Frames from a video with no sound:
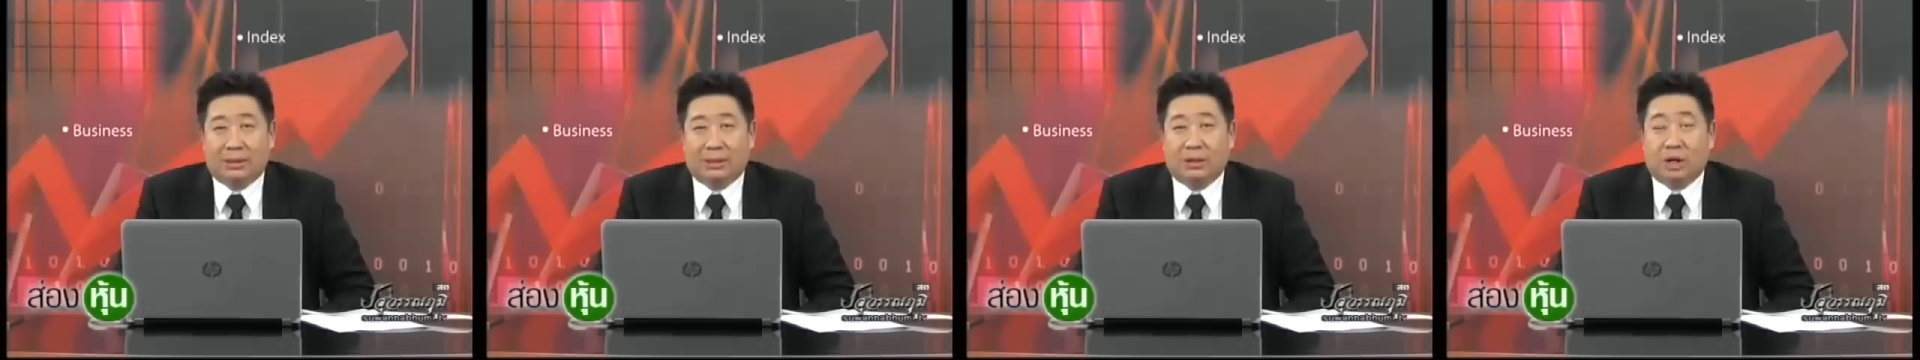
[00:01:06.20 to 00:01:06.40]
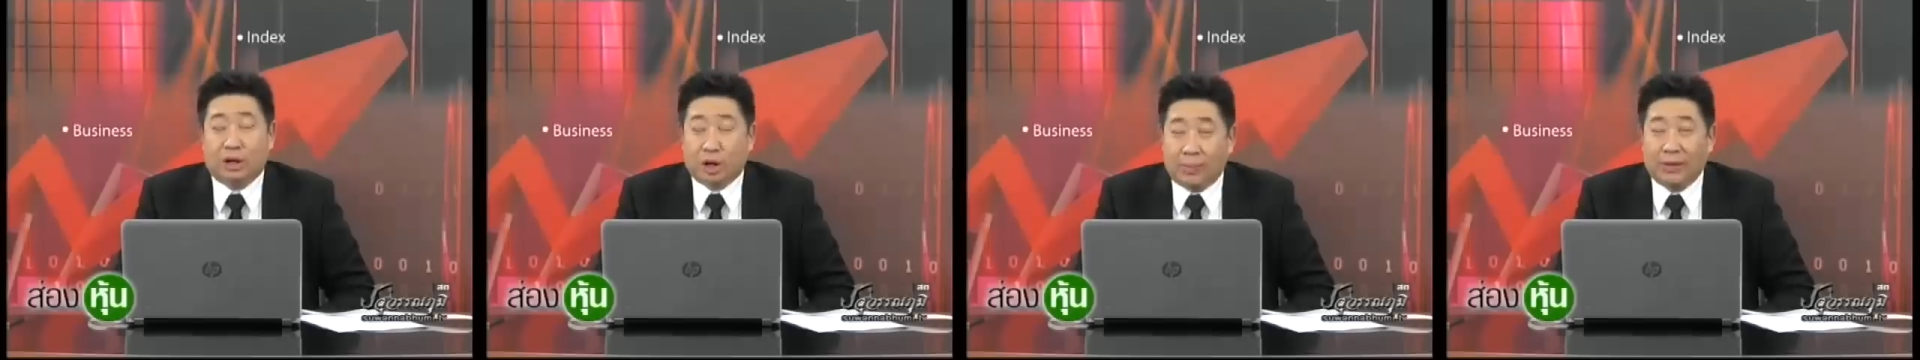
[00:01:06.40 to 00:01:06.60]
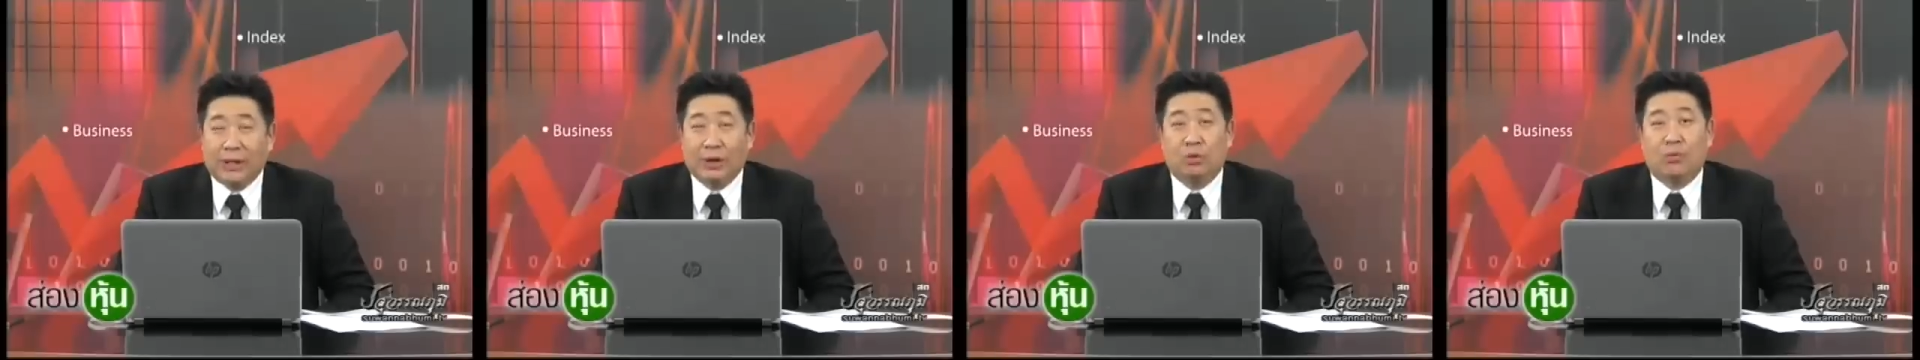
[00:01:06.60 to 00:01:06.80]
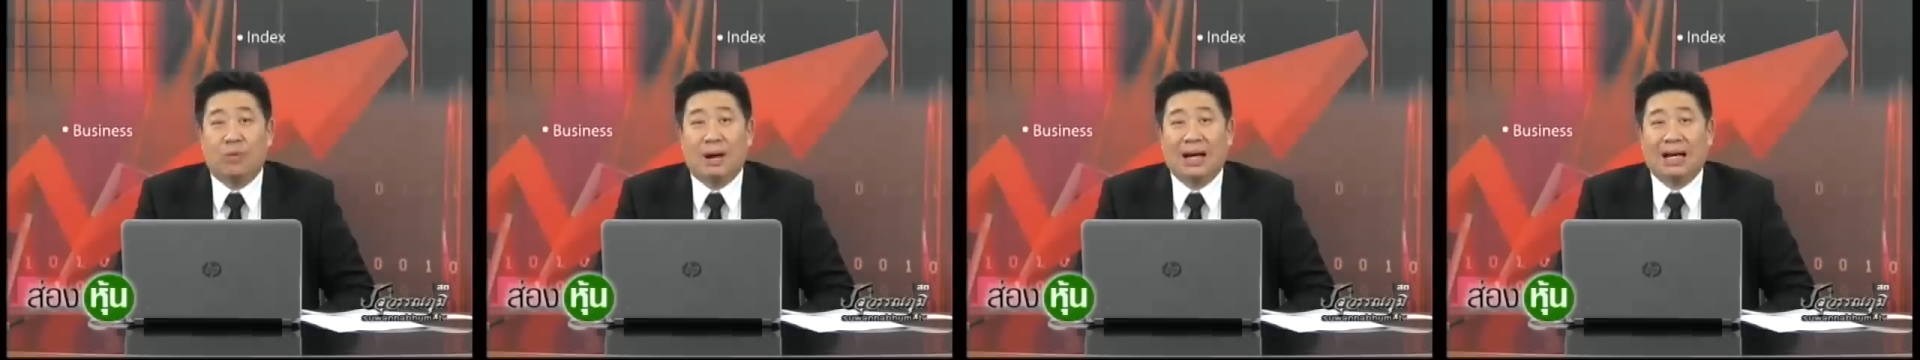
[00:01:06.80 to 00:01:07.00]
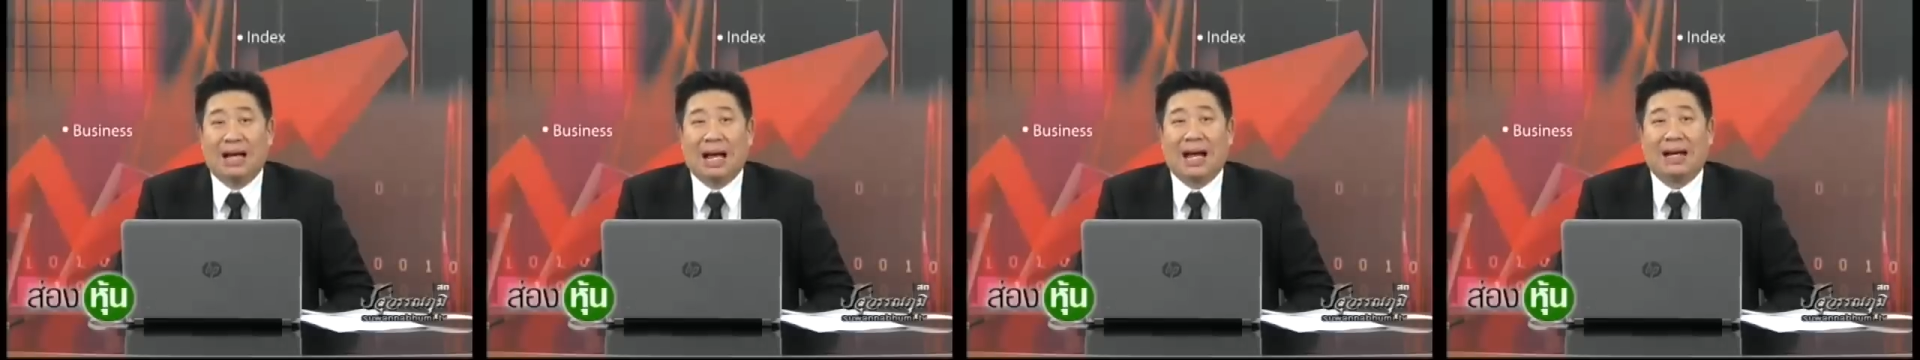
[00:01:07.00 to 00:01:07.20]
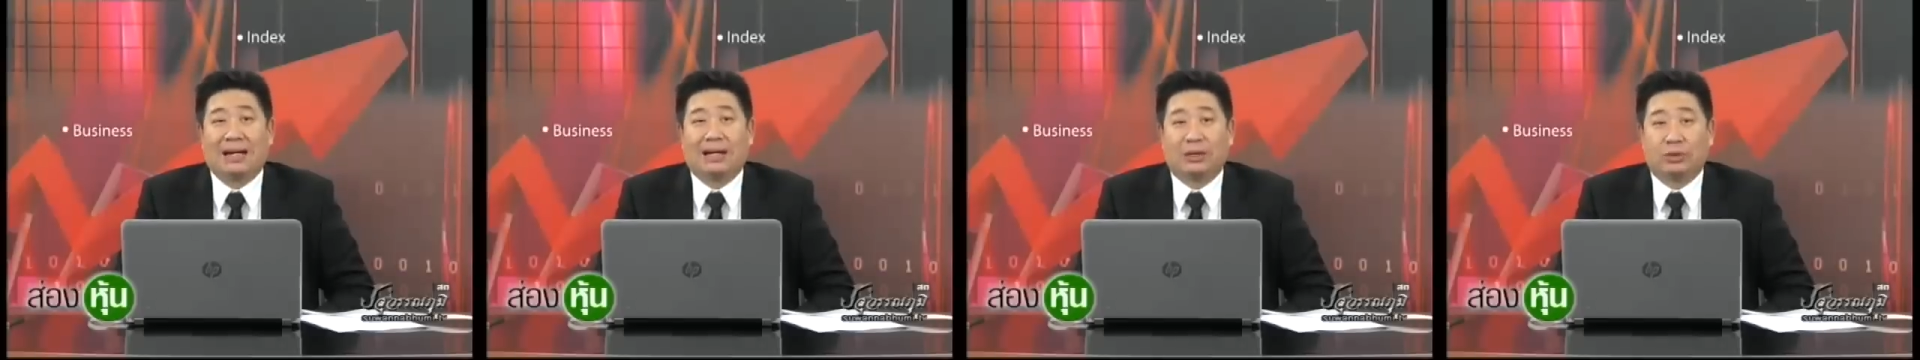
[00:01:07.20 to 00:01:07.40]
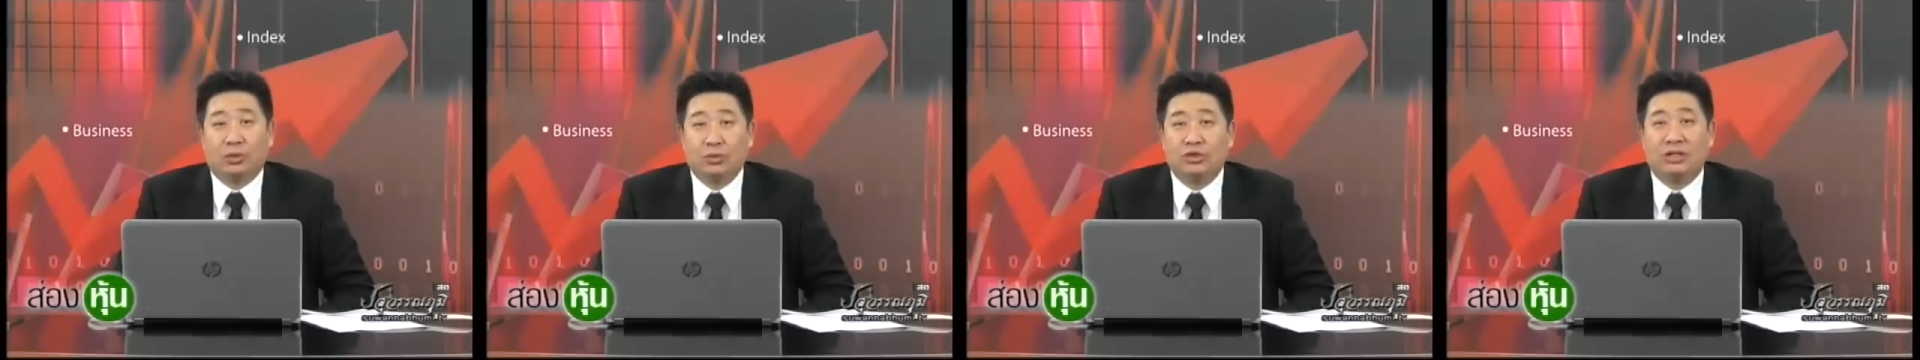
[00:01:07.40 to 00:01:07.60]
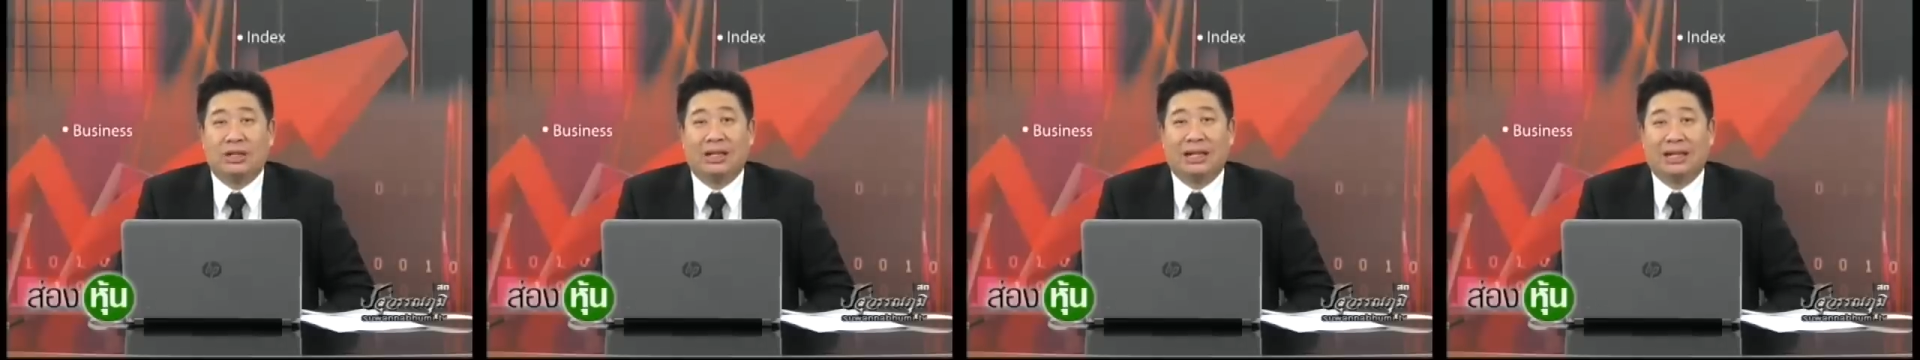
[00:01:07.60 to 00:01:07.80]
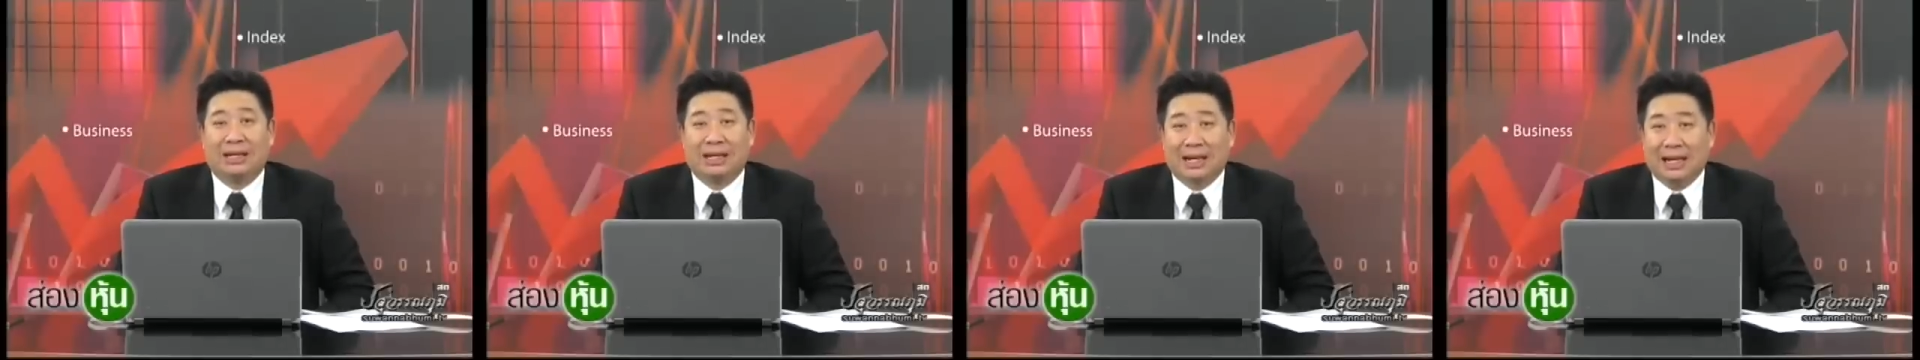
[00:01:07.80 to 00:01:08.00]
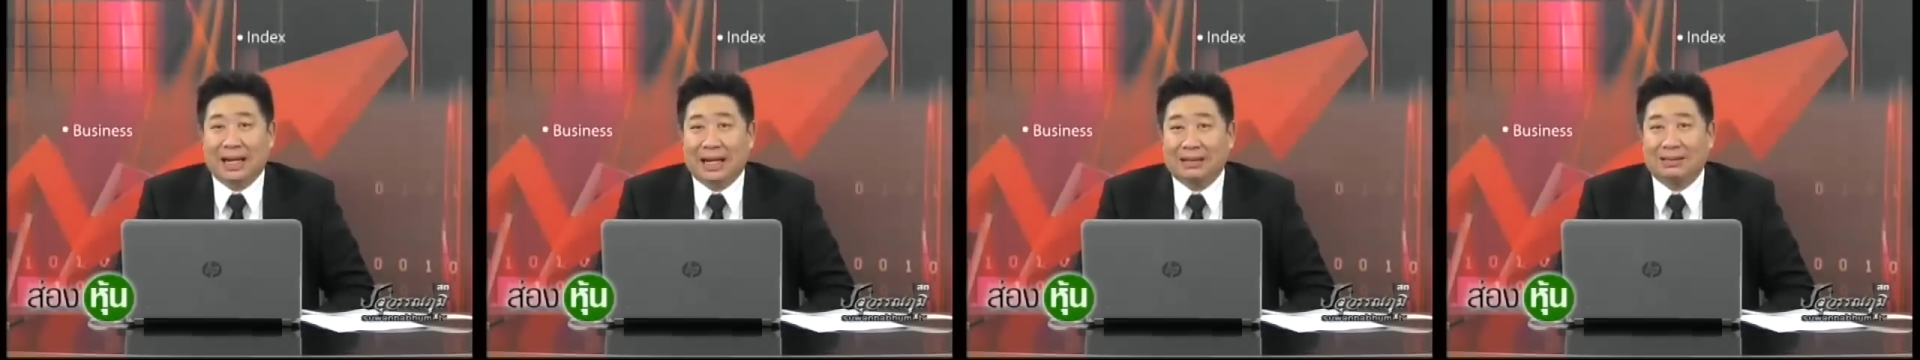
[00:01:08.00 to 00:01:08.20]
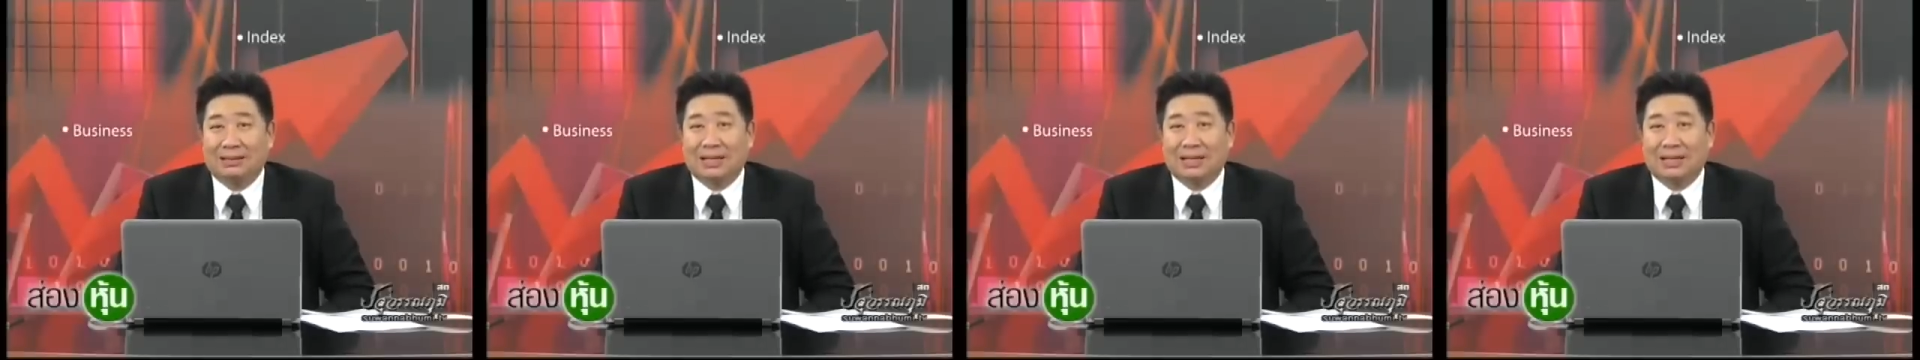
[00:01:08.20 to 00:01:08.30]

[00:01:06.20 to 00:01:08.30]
ก็ต้องไปดูว่าการกระตุ้นเศรษฐกิจในระยะ